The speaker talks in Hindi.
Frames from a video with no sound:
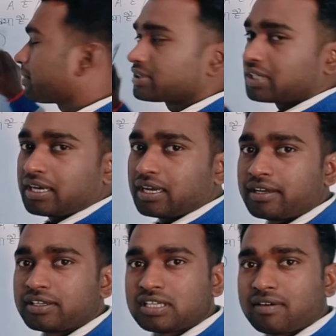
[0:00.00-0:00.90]
प्रश्न है
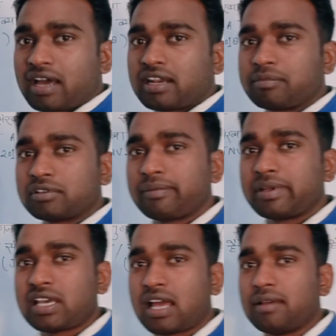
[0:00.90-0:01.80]
जवाहर नवोदय
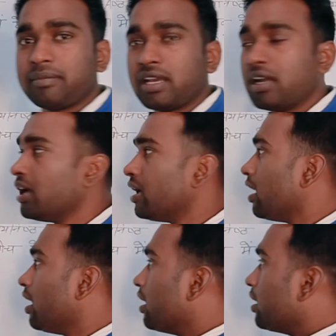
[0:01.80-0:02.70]
विद्यालय में
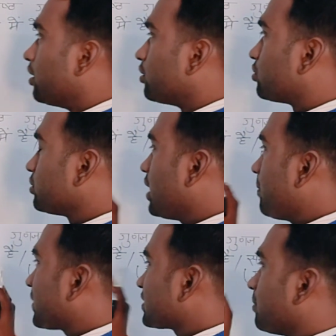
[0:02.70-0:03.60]
तो
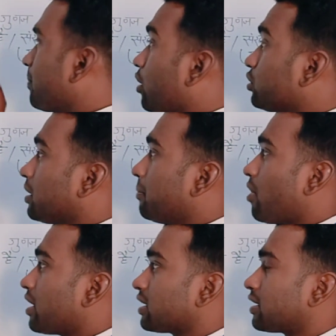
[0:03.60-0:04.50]
ये प्रश्न बहुत
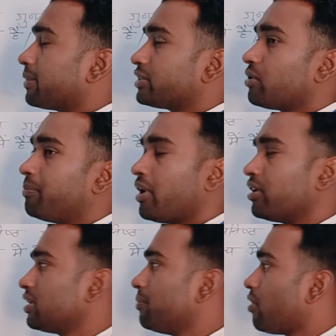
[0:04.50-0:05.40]
इंपॉर्टेंट है बच्चों
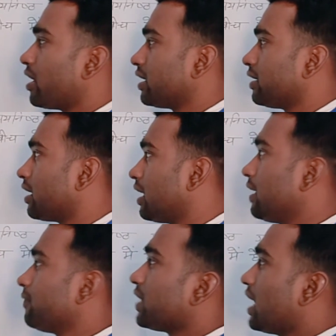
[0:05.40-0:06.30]
बहुत इंपॉर्टेंट है
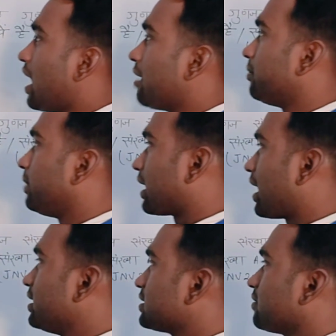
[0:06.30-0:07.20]
ये आप
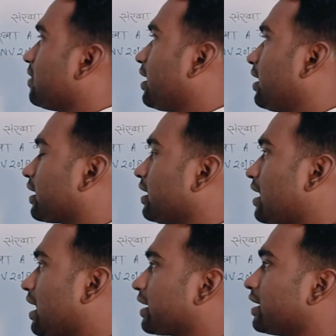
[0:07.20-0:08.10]
लगाइए सवाल अगर
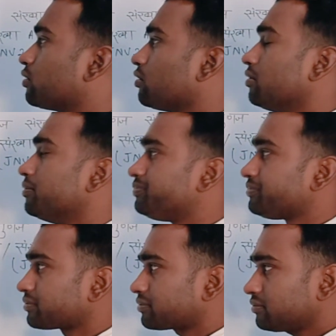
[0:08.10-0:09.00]
ना लगे तो
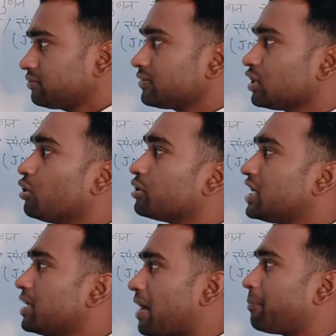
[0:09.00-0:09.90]
दो
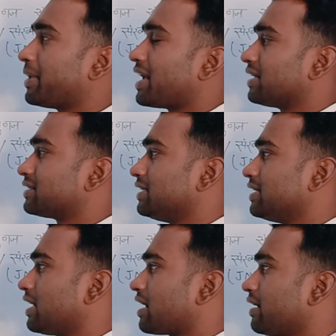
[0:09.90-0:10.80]
तीन बार प्रयास
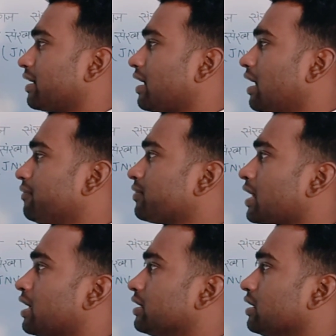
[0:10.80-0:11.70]
कीजिए लगाने का
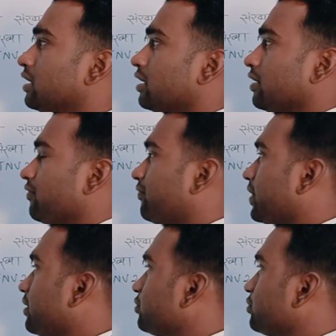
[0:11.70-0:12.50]
फिर